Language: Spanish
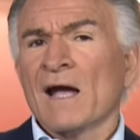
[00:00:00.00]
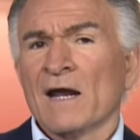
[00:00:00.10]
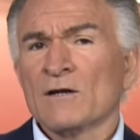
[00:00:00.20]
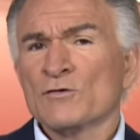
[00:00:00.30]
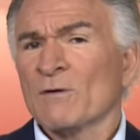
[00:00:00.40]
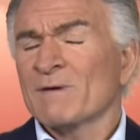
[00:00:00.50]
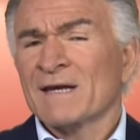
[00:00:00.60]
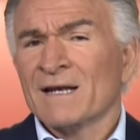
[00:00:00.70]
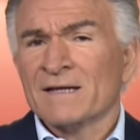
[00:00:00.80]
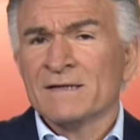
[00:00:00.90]
Carlos,
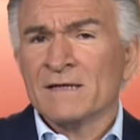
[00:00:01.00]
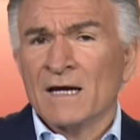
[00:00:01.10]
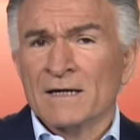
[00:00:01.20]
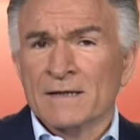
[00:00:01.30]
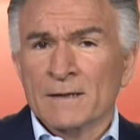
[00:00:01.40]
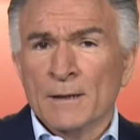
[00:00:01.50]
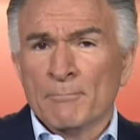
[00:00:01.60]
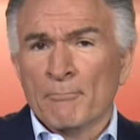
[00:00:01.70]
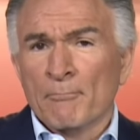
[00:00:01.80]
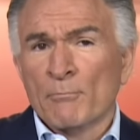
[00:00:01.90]
América Latina eh,
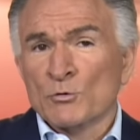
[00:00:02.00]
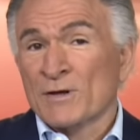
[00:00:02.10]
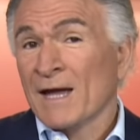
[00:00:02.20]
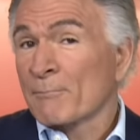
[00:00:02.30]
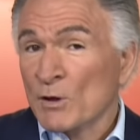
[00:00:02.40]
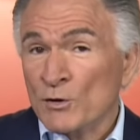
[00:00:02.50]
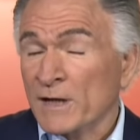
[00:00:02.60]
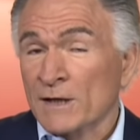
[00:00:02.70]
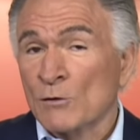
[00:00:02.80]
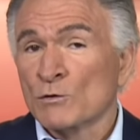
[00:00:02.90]
eh, puntea peor
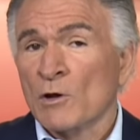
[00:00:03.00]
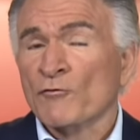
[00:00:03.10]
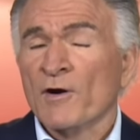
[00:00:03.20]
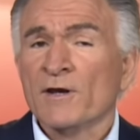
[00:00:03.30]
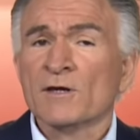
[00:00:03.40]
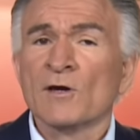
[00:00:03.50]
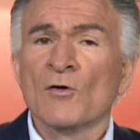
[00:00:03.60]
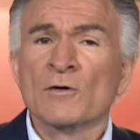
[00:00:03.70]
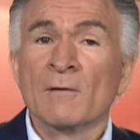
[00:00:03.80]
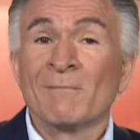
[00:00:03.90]
que ninguna otra
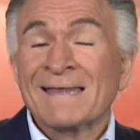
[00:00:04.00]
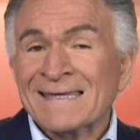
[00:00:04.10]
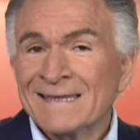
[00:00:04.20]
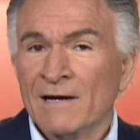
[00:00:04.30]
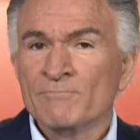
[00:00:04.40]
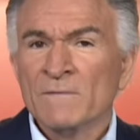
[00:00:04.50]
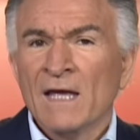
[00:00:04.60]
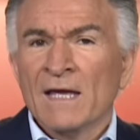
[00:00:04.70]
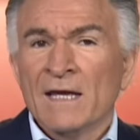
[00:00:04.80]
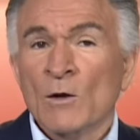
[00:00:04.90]
región medida
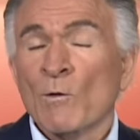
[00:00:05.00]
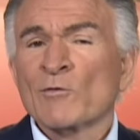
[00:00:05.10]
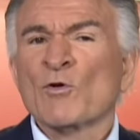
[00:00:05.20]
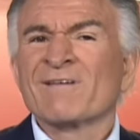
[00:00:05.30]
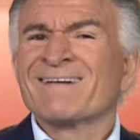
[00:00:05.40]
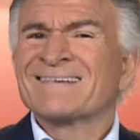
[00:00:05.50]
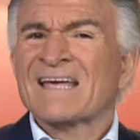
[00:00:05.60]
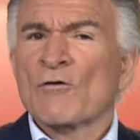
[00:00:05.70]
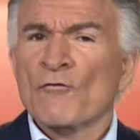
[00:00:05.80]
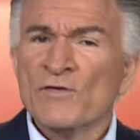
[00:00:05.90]
en cuanto a niveles
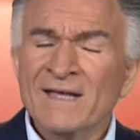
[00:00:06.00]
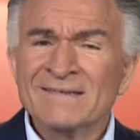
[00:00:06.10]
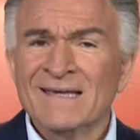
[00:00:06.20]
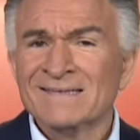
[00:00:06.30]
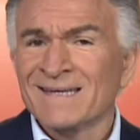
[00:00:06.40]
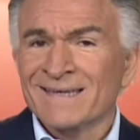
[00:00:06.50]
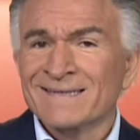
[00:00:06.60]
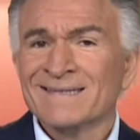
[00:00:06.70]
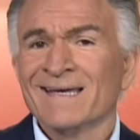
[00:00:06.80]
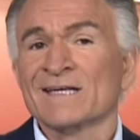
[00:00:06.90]
de confianza. Se
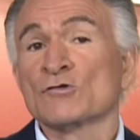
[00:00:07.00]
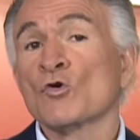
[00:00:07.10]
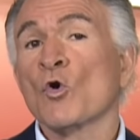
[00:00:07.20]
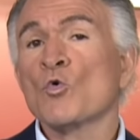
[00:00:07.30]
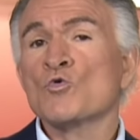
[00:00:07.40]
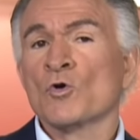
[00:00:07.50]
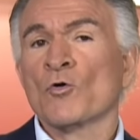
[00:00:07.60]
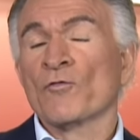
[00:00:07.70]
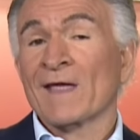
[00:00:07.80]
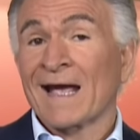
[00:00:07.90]
dice que solo
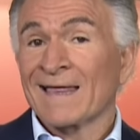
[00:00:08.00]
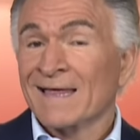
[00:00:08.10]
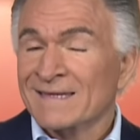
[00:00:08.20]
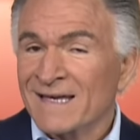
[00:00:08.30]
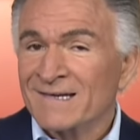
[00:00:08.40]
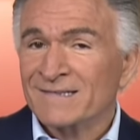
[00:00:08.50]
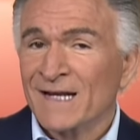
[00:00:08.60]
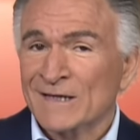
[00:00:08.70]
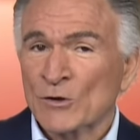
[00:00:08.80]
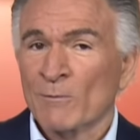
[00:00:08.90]
uno de cada diez
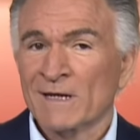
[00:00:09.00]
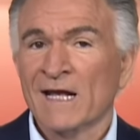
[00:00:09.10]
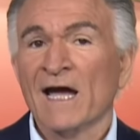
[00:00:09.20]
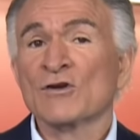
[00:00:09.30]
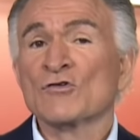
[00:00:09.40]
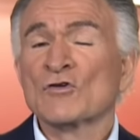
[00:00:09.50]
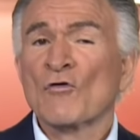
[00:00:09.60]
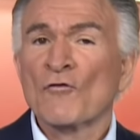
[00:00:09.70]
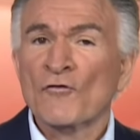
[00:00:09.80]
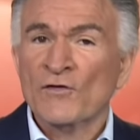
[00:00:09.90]
latinoamericanos
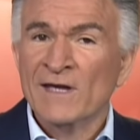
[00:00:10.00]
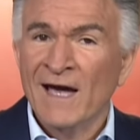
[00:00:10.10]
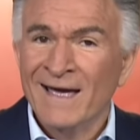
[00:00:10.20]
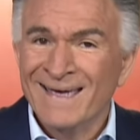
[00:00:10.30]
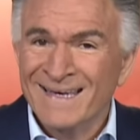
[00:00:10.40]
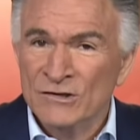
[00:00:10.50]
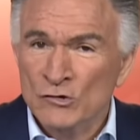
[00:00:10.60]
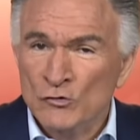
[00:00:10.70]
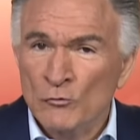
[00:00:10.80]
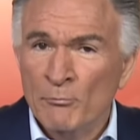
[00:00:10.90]
confía en
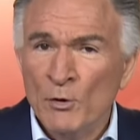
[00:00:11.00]
su